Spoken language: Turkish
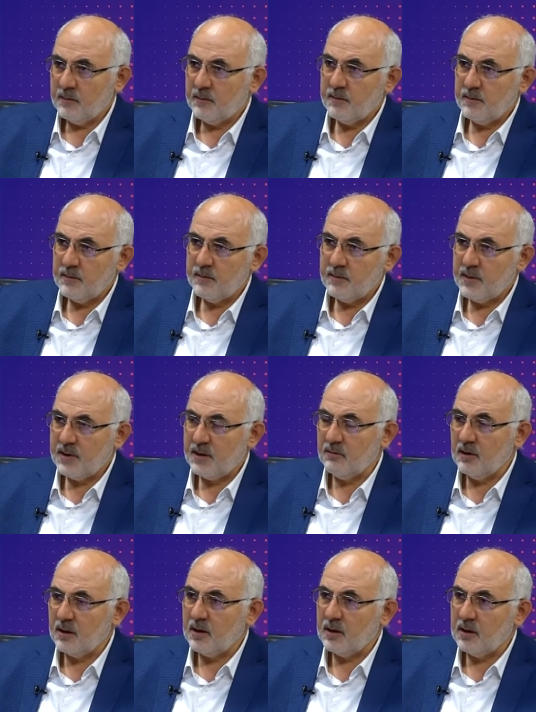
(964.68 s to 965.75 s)
bu yıllarda sivil
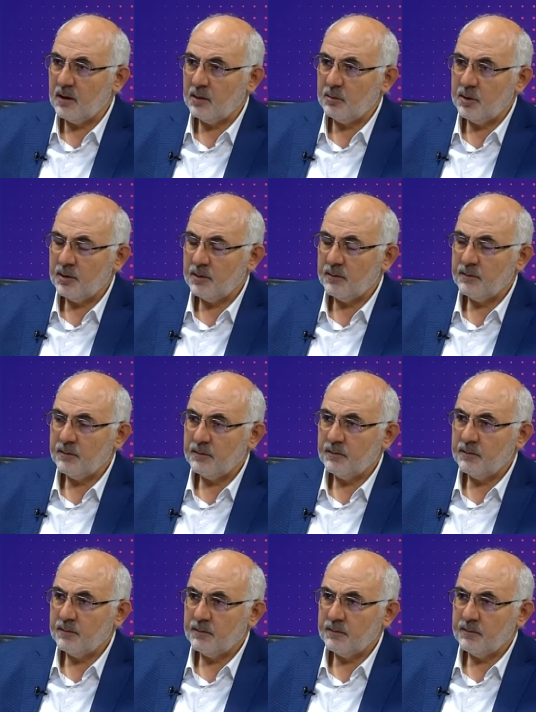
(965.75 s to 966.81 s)
katliam.
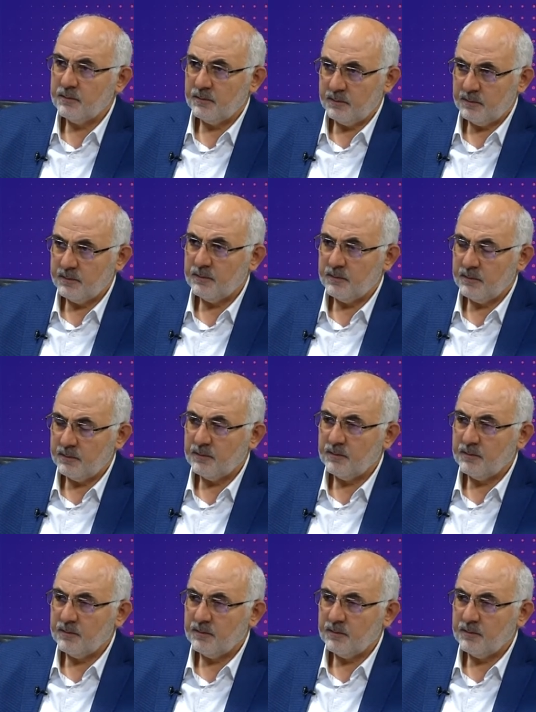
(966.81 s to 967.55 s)
sahte tarihler